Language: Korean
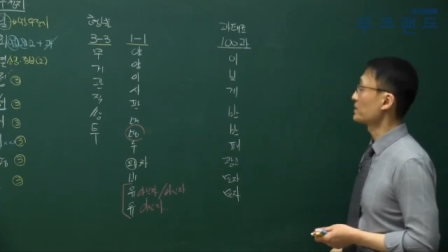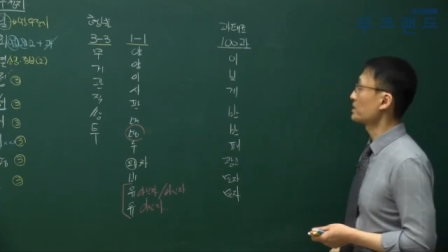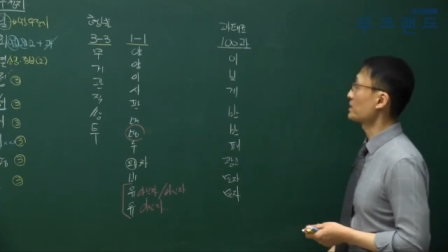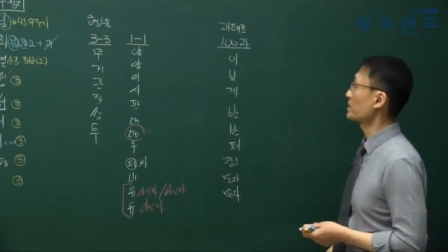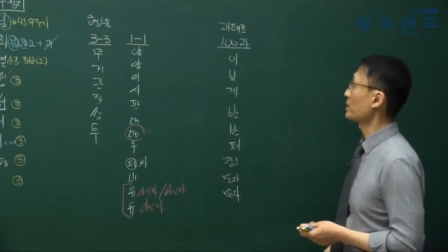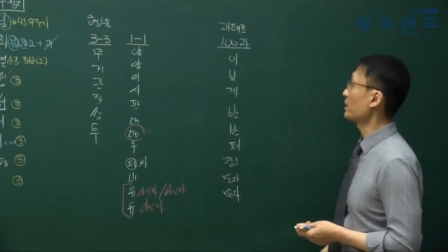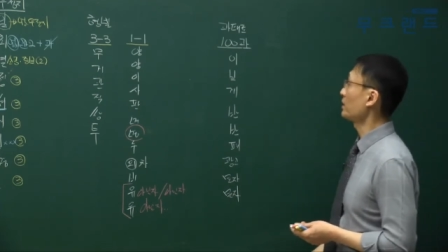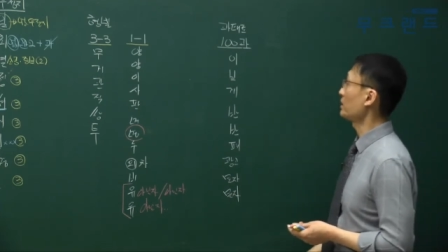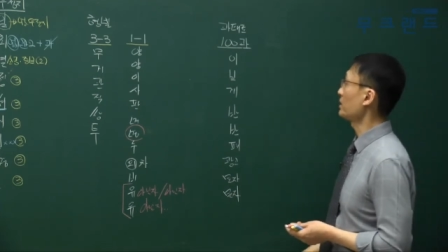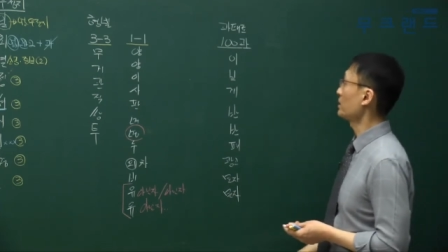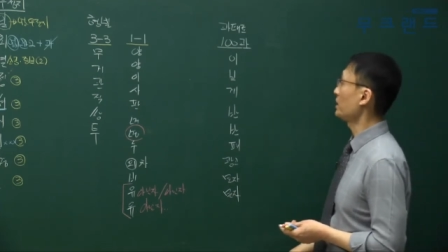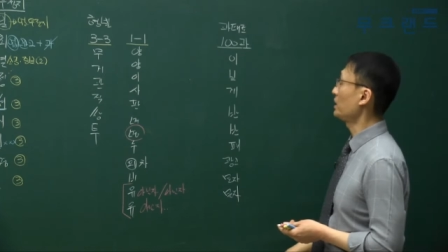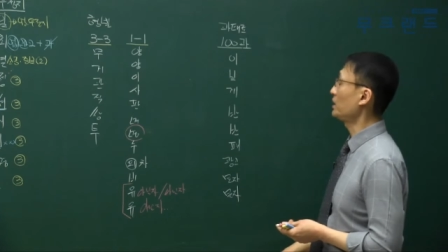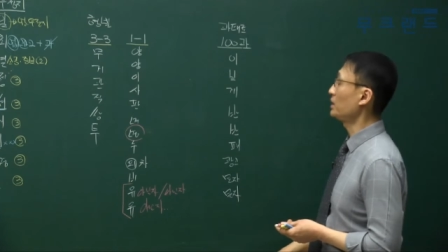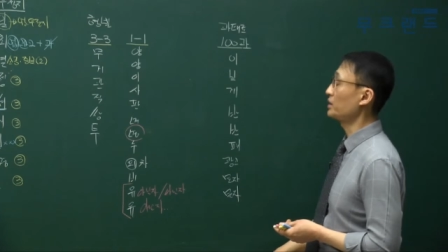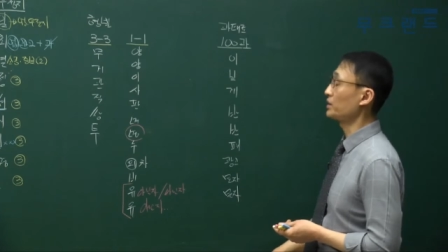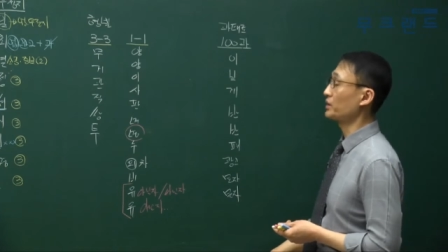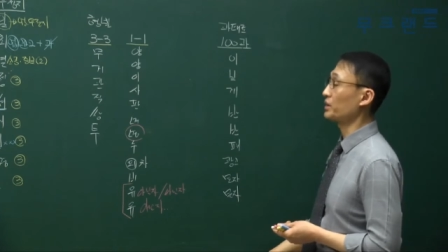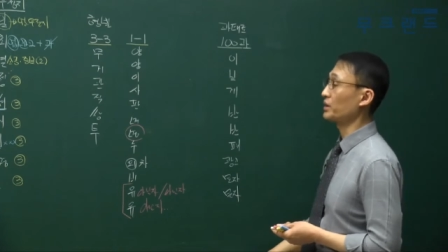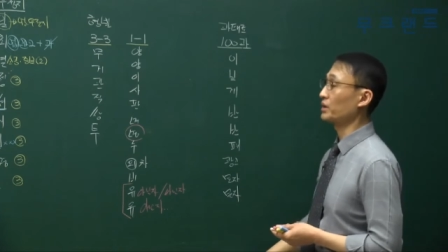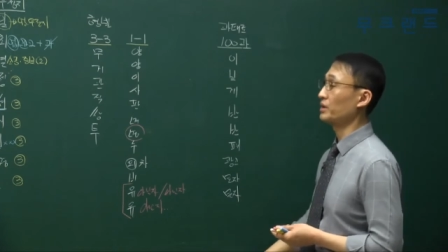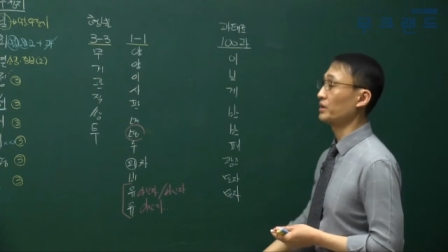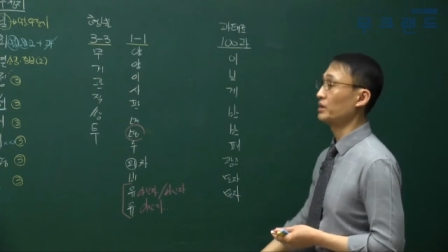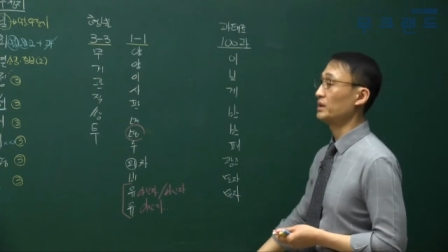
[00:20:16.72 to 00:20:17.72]
자,
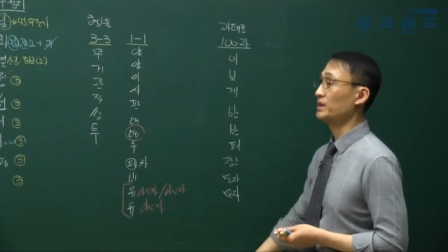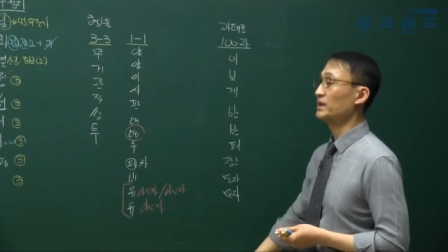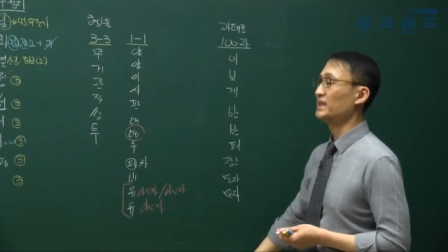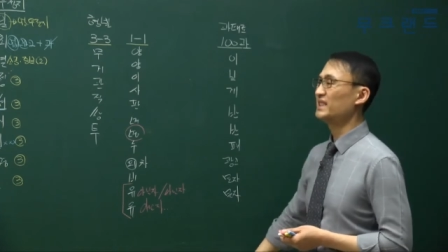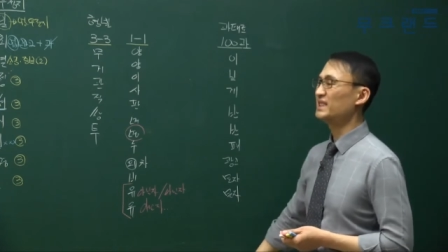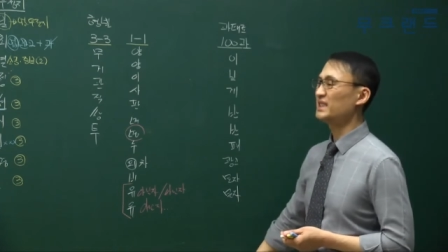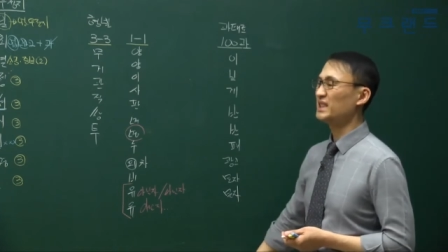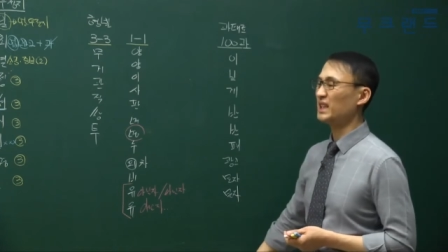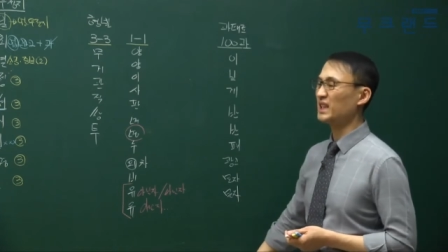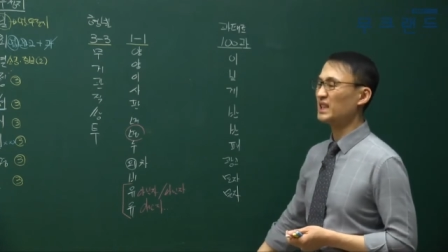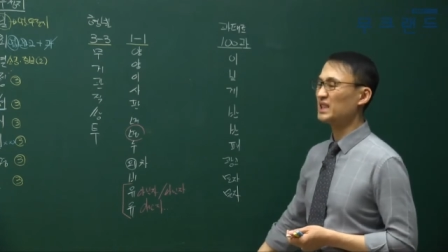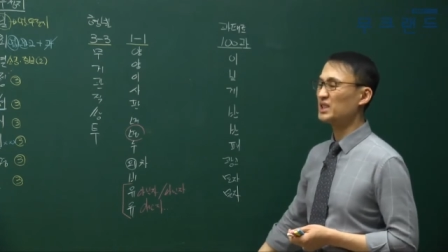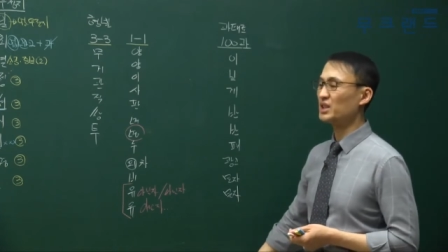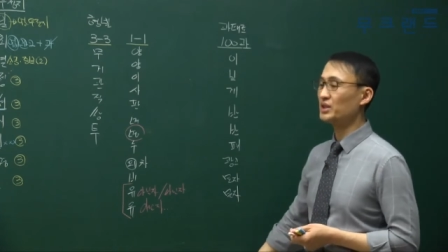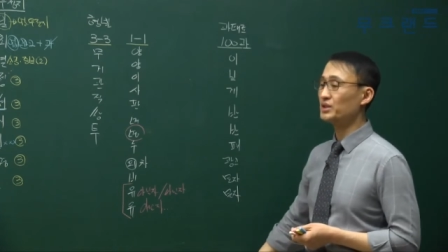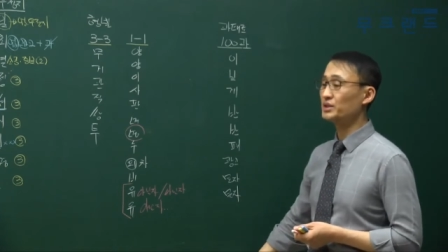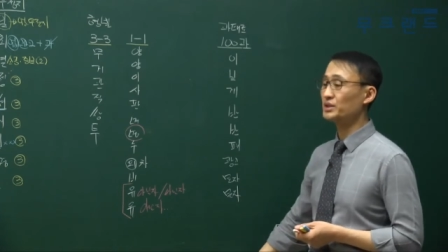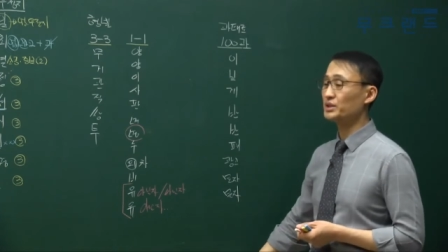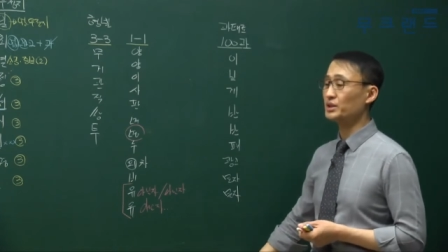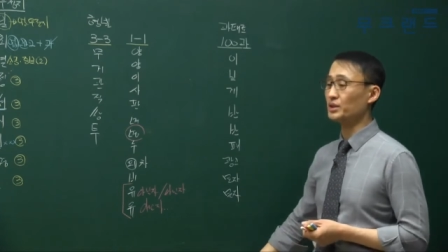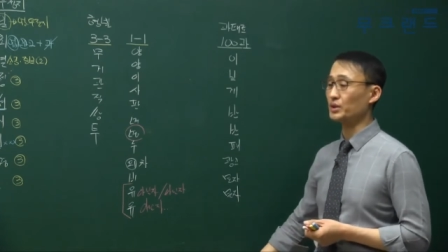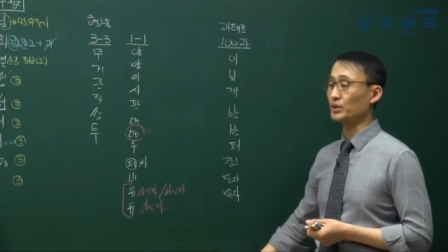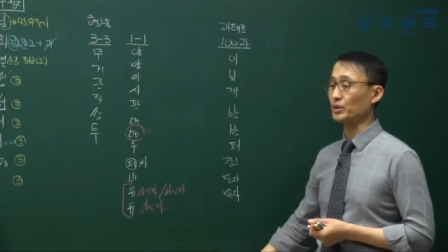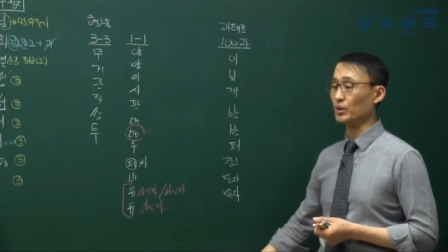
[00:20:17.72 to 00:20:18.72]
이는요 이전
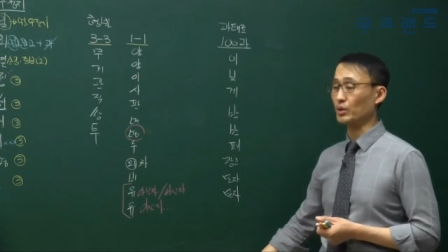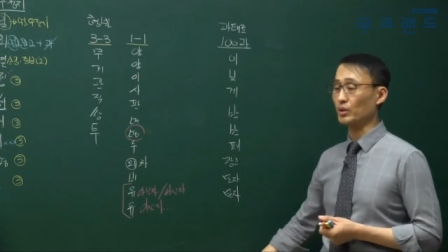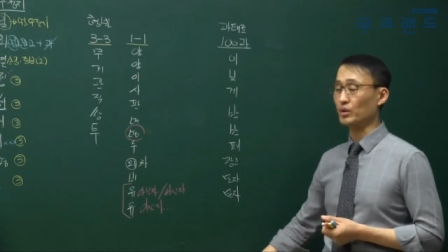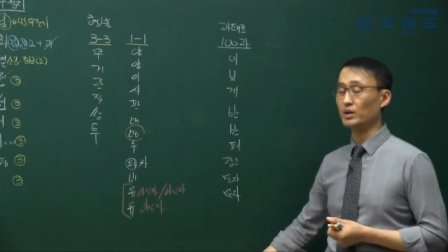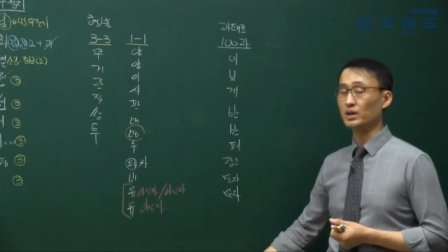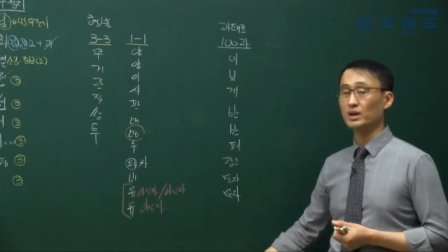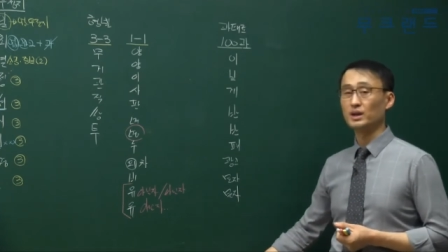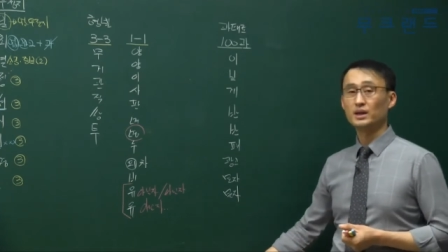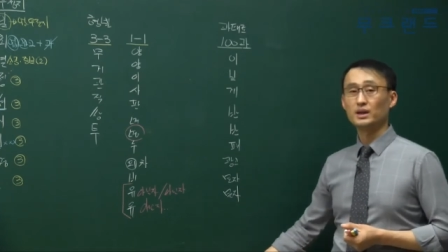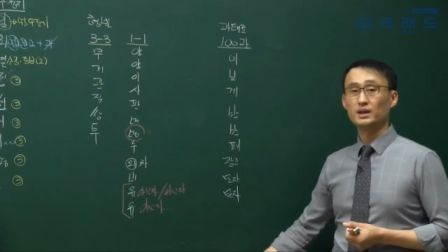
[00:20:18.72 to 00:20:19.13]
신고.